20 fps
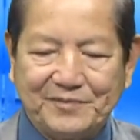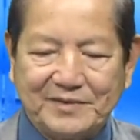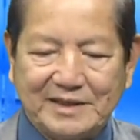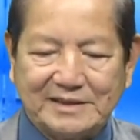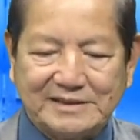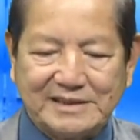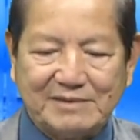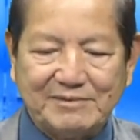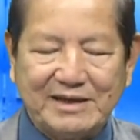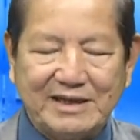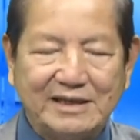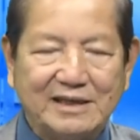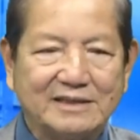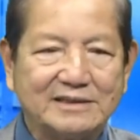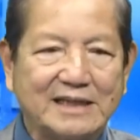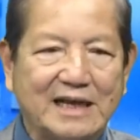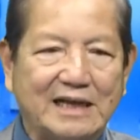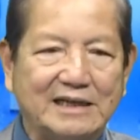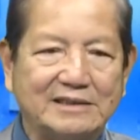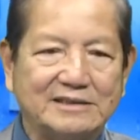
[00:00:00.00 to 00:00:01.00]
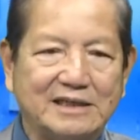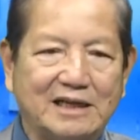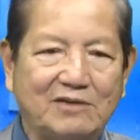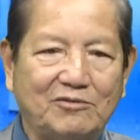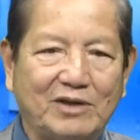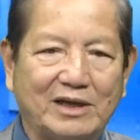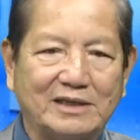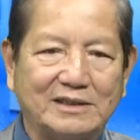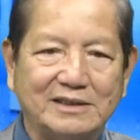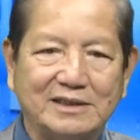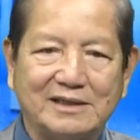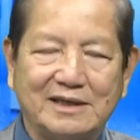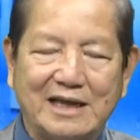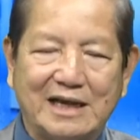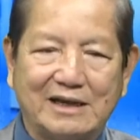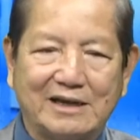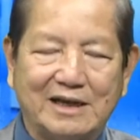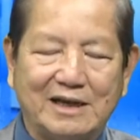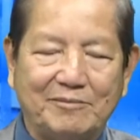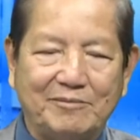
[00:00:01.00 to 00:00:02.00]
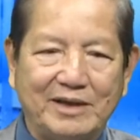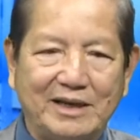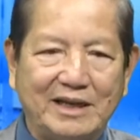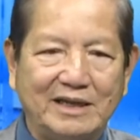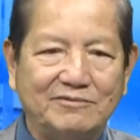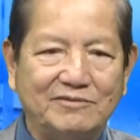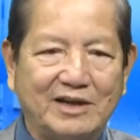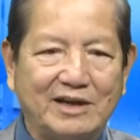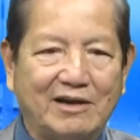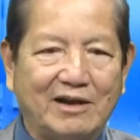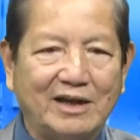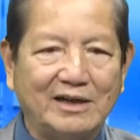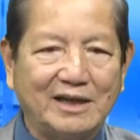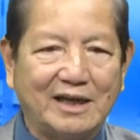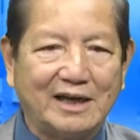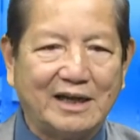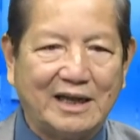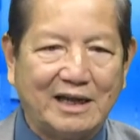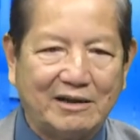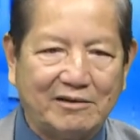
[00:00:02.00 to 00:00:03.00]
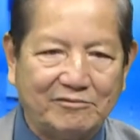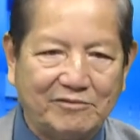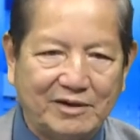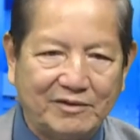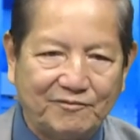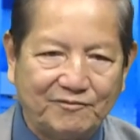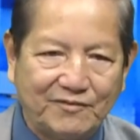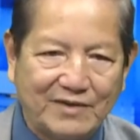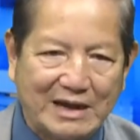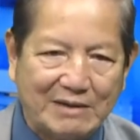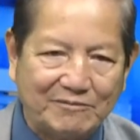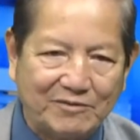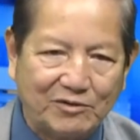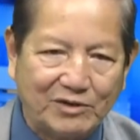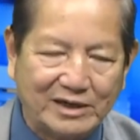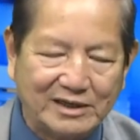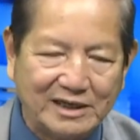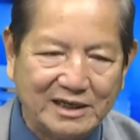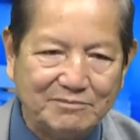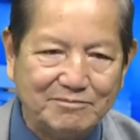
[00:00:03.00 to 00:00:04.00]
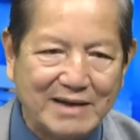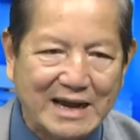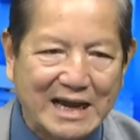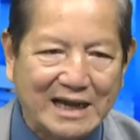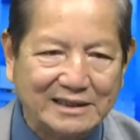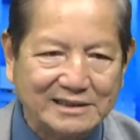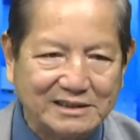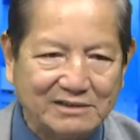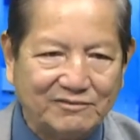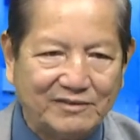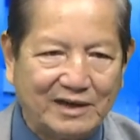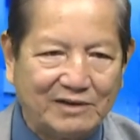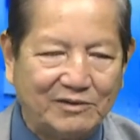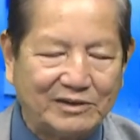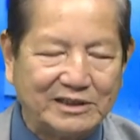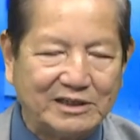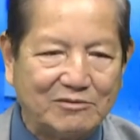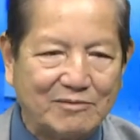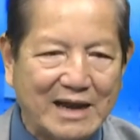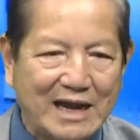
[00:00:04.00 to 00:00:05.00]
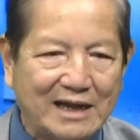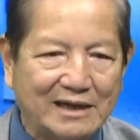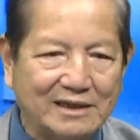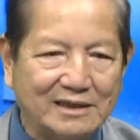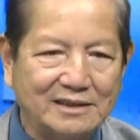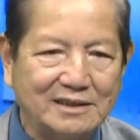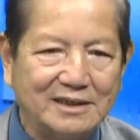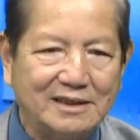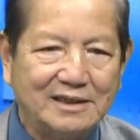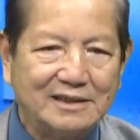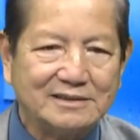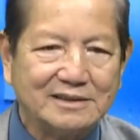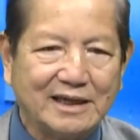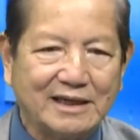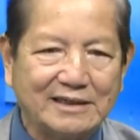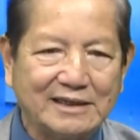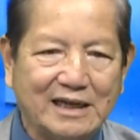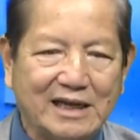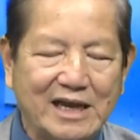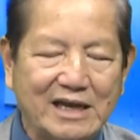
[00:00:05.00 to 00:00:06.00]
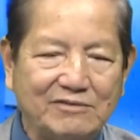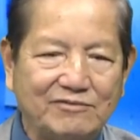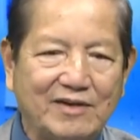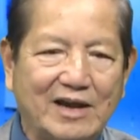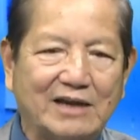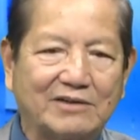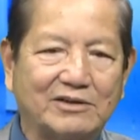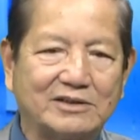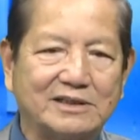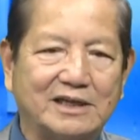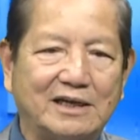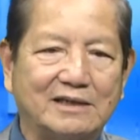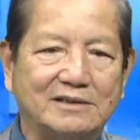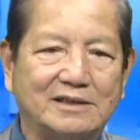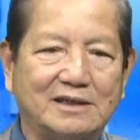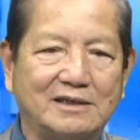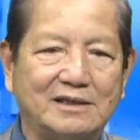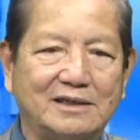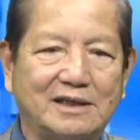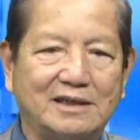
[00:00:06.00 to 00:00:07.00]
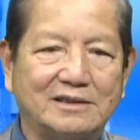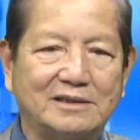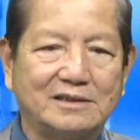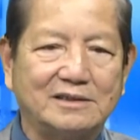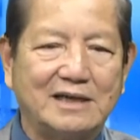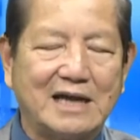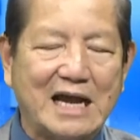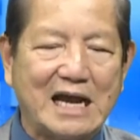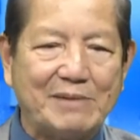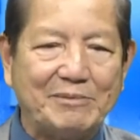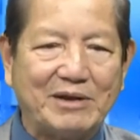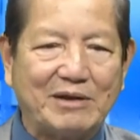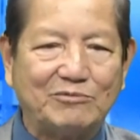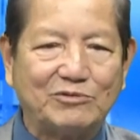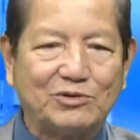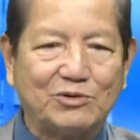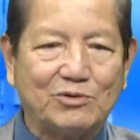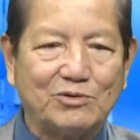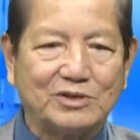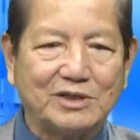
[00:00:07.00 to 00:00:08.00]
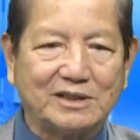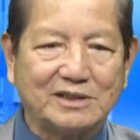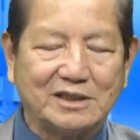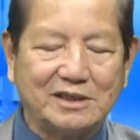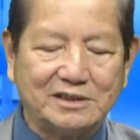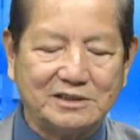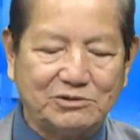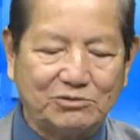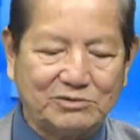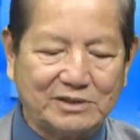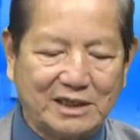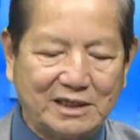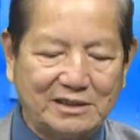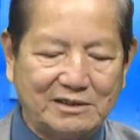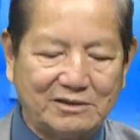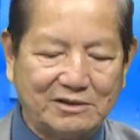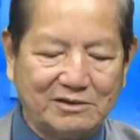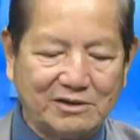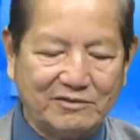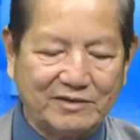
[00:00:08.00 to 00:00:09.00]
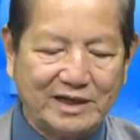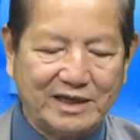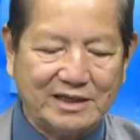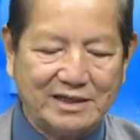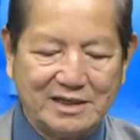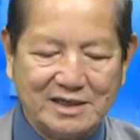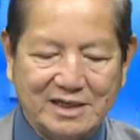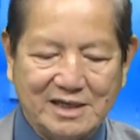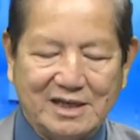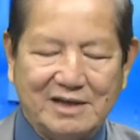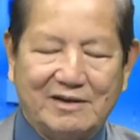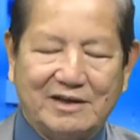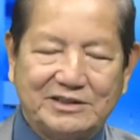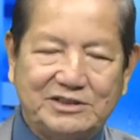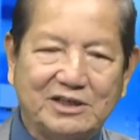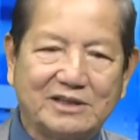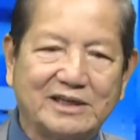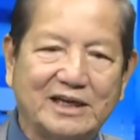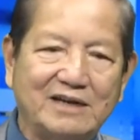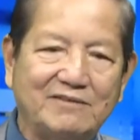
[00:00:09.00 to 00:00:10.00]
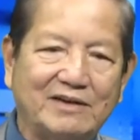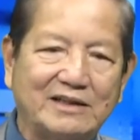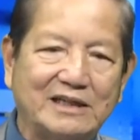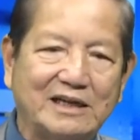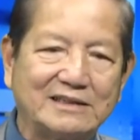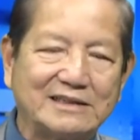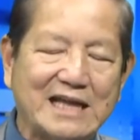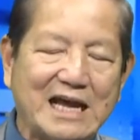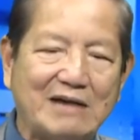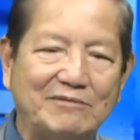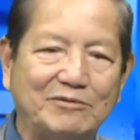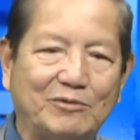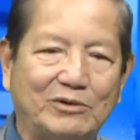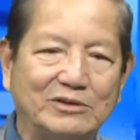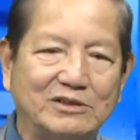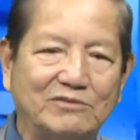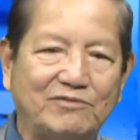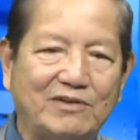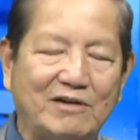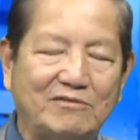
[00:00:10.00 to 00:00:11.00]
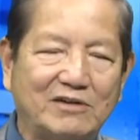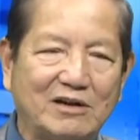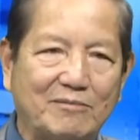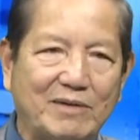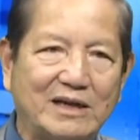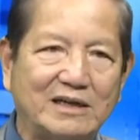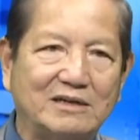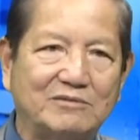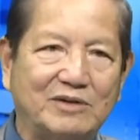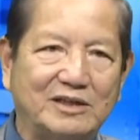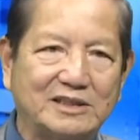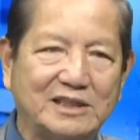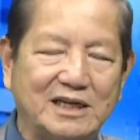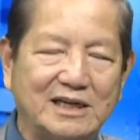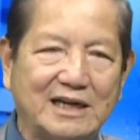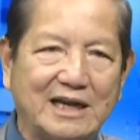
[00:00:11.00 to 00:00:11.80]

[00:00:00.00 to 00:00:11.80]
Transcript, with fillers: sẽ bị những tài sản luật như là Mỹ Linh vừa nói là phạm một luật liên bang chứ không phải luật tiểu bang đó. Thành ra hình phạt có thể tới là từ 20 năm tù cho tới trung thân, thưa quý vị. Trước đây vào tháng 8 Bộ Tư pháp đã bắt được một tên